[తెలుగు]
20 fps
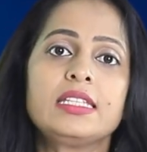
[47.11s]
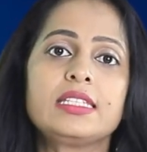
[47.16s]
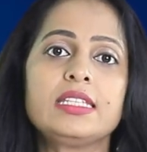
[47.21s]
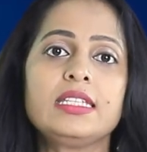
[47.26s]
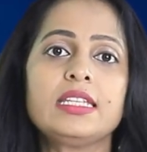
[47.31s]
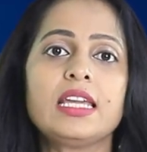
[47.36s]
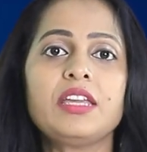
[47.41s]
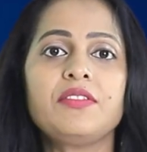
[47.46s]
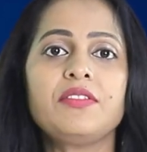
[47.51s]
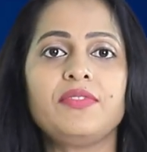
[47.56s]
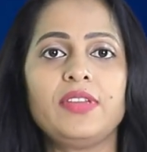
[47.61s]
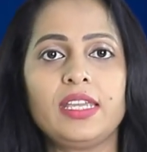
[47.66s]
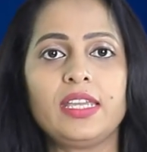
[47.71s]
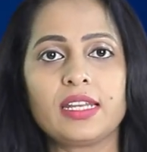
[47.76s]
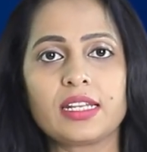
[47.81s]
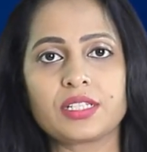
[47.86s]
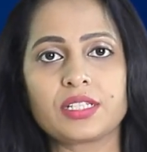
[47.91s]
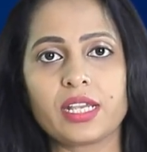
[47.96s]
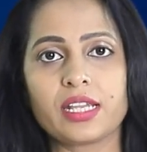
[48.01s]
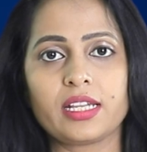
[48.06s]
డిఐ
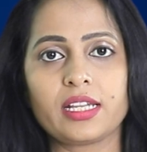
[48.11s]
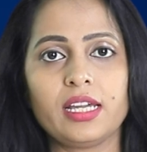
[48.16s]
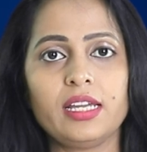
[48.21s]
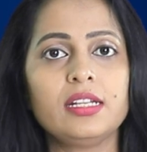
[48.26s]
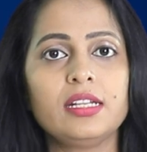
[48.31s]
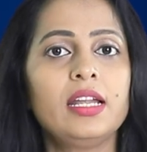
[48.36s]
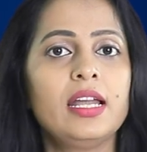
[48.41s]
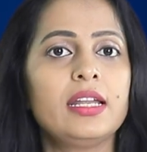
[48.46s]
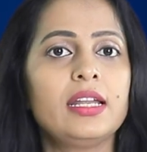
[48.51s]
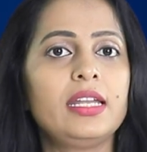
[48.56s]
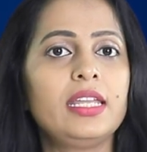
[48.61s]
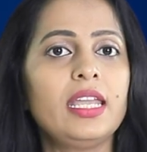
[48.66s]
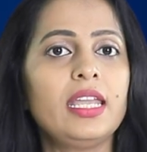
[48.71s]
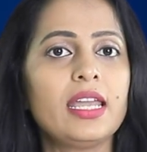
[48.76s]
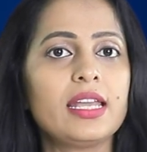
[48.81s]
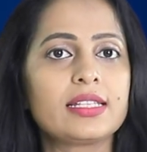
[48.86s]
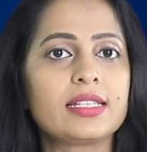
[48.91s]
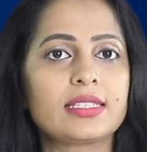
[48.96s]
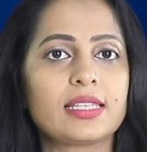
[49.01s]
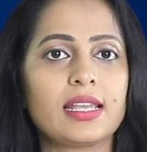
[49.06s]
వీరశేఖర్
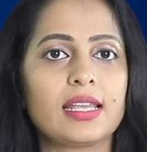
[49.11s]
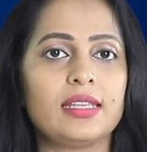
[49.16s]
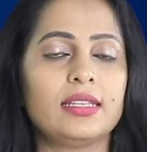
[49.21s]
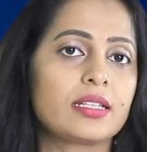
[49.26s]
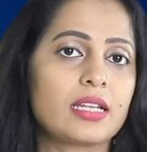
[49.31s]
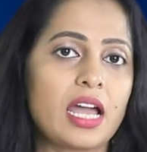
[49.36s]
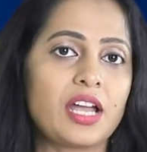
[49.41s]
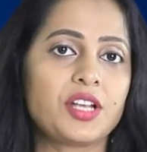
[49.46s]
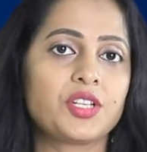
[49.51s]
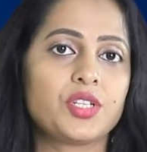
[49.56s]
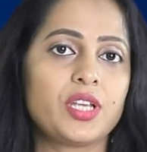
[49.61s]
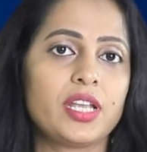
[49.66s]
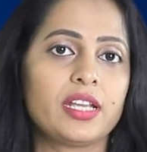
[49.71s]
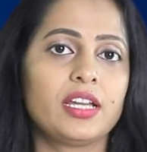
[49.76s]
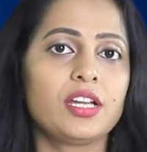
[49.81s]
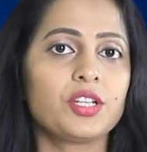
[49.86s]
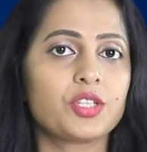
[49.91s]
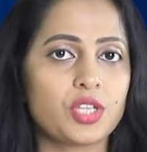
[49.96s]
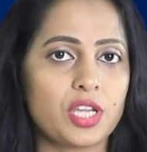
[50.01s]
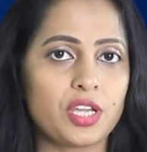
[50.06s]
డిఎస్ఐ
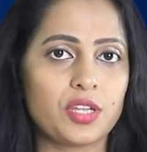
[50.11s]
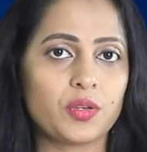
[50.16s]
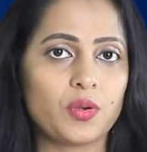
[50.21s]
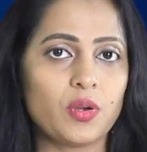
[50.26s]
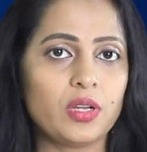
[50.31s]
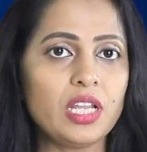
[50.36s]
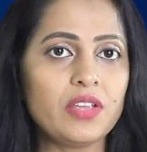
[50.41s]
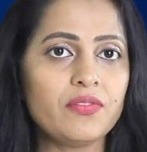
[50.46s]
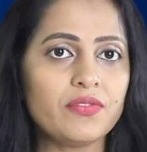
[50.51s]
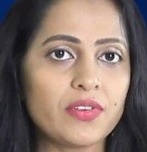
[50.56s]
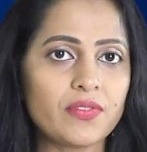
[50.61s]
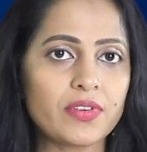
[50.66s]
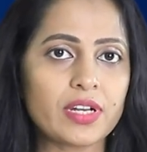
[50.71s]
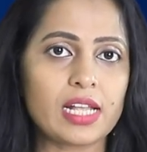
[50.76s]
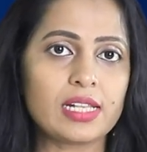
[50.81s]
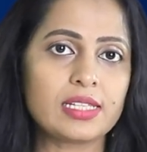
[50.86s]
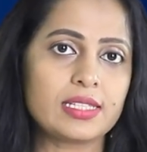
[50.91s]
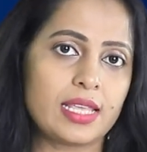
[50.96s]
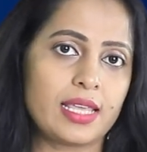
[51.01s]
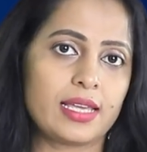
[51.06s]
రాజశేఖర్ చేరుకొని
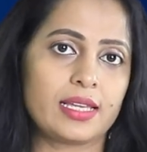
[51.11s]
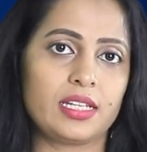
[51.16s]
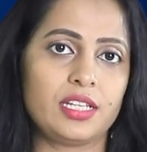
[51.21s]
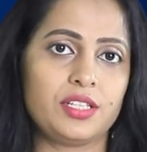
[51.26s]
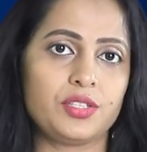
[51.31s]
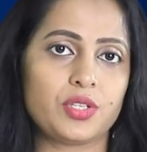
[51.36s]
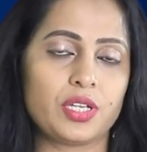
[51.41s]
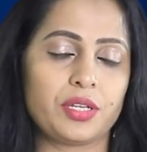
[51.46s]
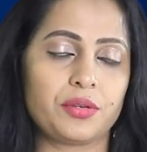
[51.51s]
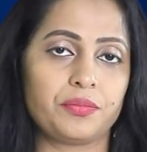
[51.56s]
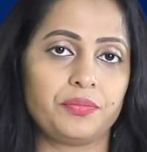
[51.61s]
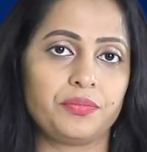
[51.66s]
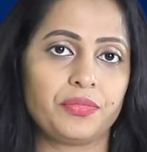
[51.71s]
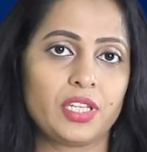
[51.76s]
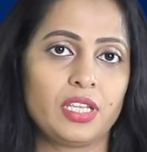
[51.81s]
వివరాలు సేకరించారు